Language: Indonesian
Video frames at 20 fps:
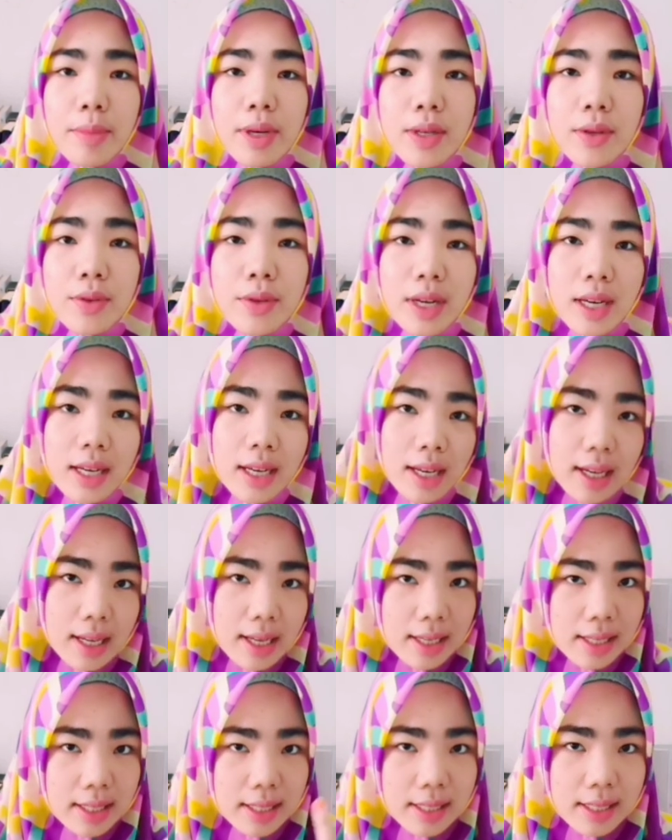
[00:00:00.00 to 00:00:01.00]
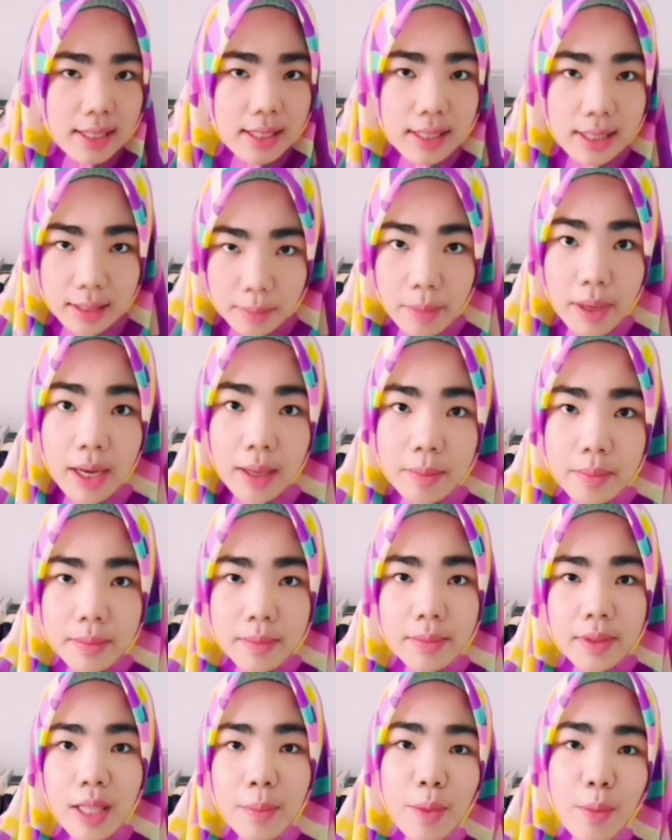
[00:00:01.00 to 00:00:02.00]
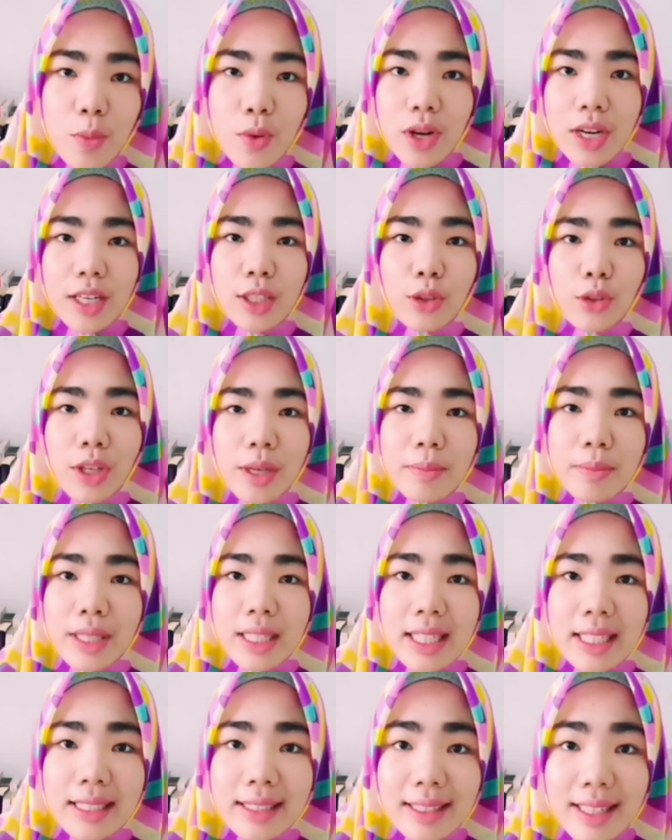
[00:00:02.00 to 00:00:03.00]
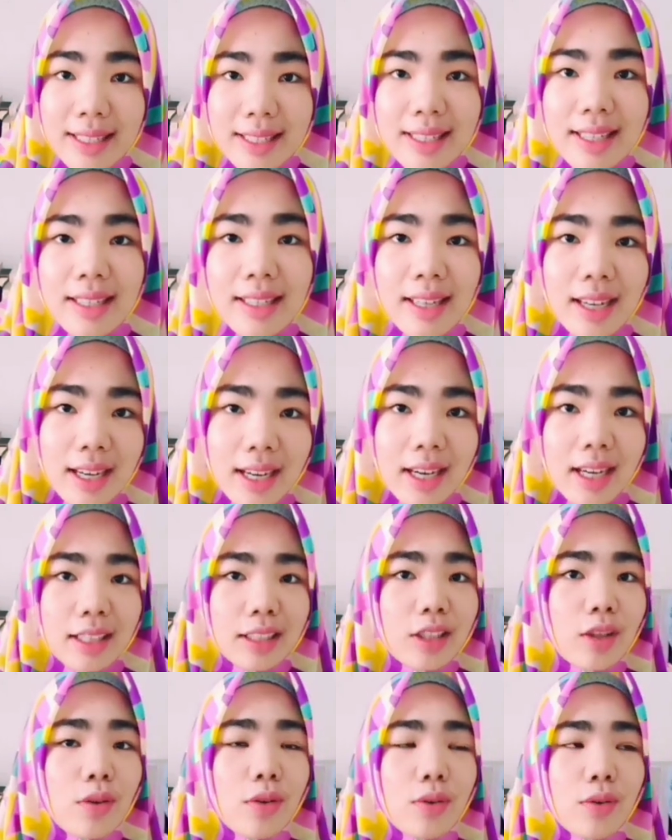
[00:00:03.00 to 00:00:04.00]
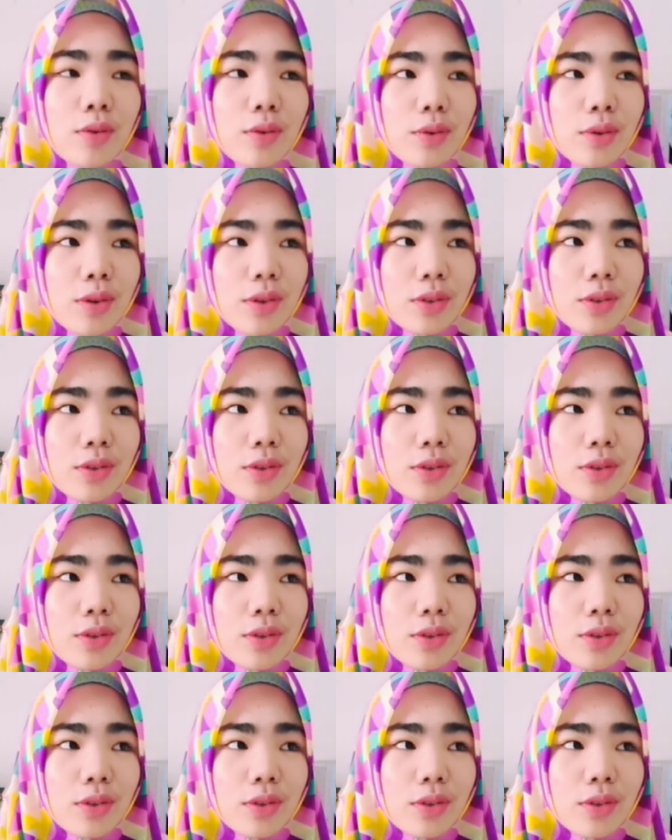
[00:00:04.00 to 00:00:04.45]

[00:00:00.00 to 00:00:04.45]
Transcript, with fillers: menggunakan jilbab, tapi bukan itu yang bikin tercengang atau